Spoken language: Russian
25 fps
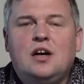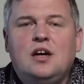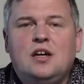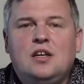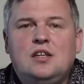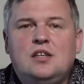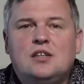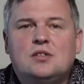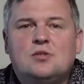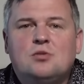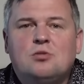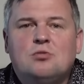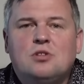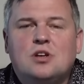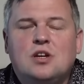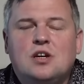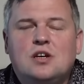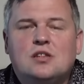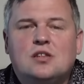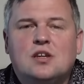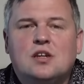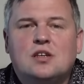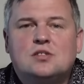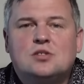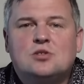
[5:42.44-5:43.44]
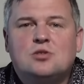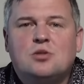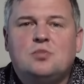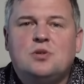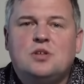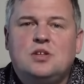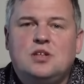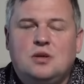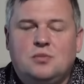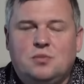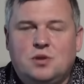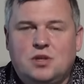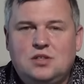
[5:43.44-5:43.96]
и никто на это особо
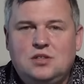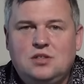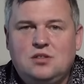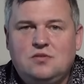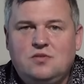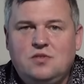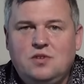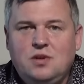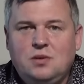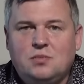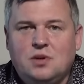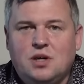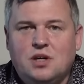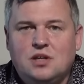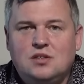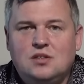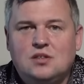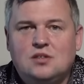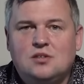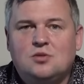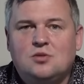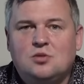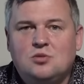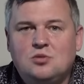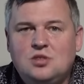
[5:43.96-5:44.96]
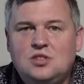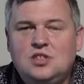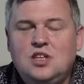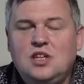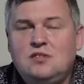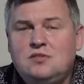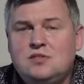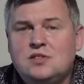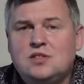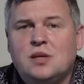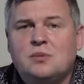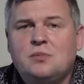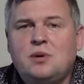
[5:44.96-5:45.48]
не обратит внимания, то
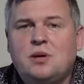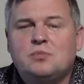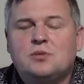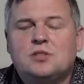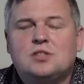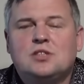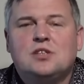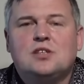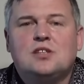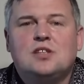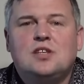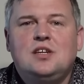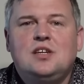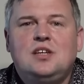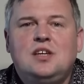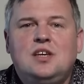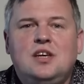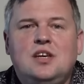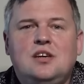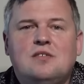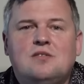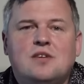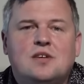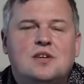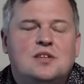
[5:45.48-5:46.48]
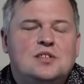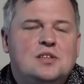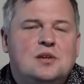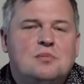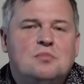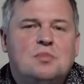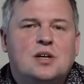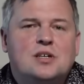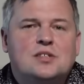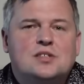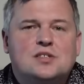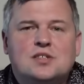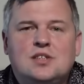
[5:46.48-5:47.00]
здесь, в самом центре Киева, где
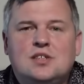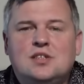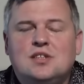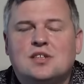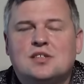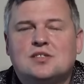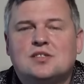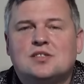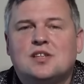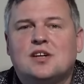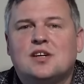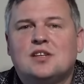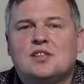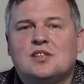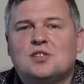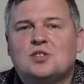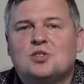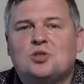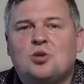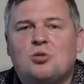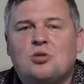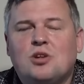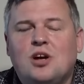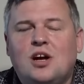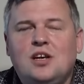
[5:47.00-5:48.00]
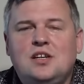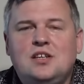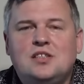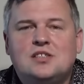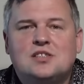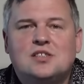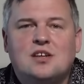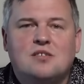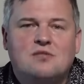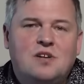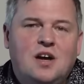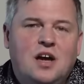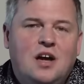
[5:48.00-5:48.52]
масса иностранных
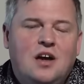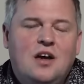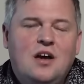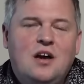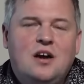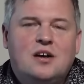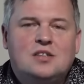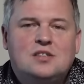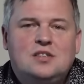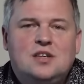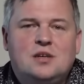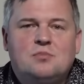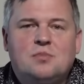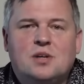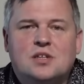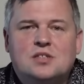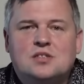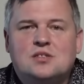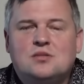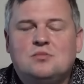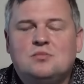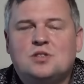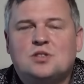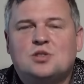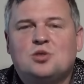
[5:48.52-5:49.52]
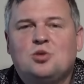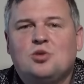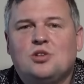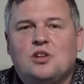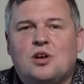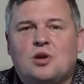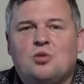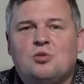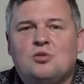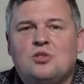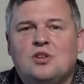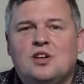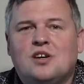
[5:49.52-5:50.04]
журналистов, где масса
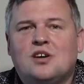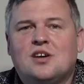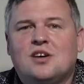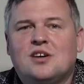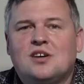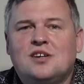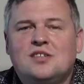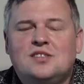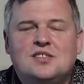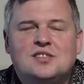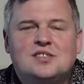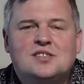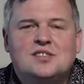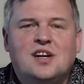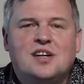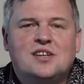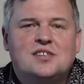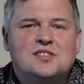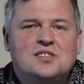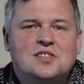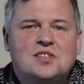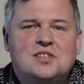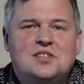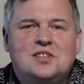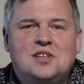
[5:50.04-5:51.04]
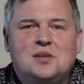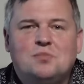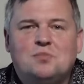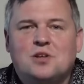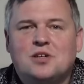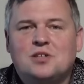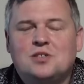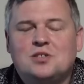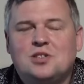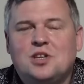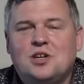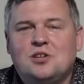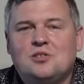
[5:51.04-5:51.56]
международных организаций, где
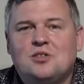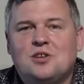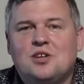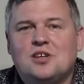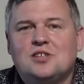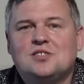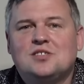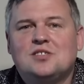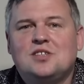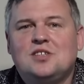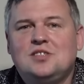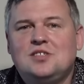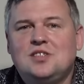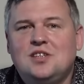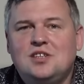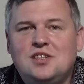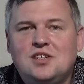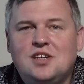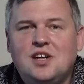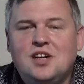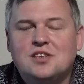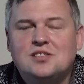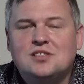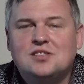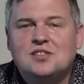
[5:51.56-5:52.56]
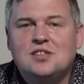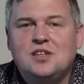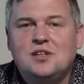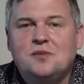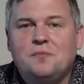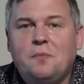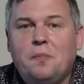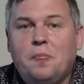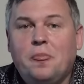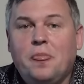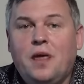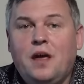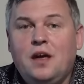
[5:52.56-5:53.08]
проезжают разные делегации,
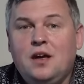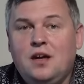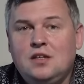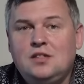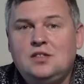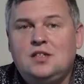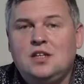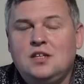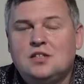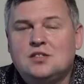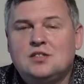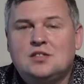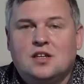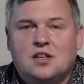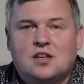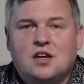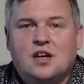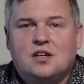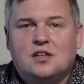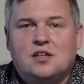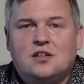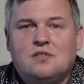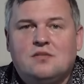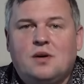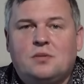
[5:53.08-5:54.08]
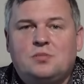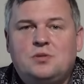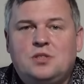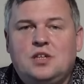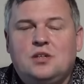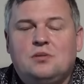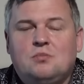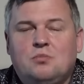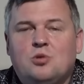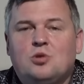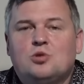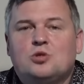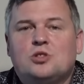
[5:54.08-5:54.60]
интересно, как это вообще
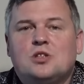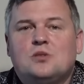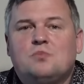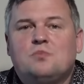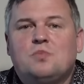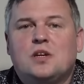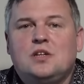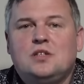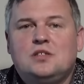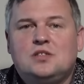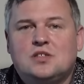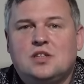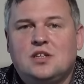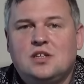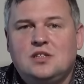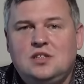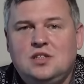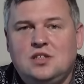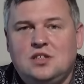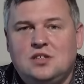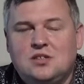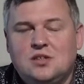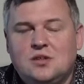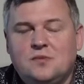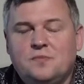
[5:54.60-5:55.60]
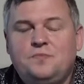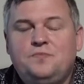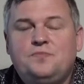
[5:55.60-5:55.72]
может происходить.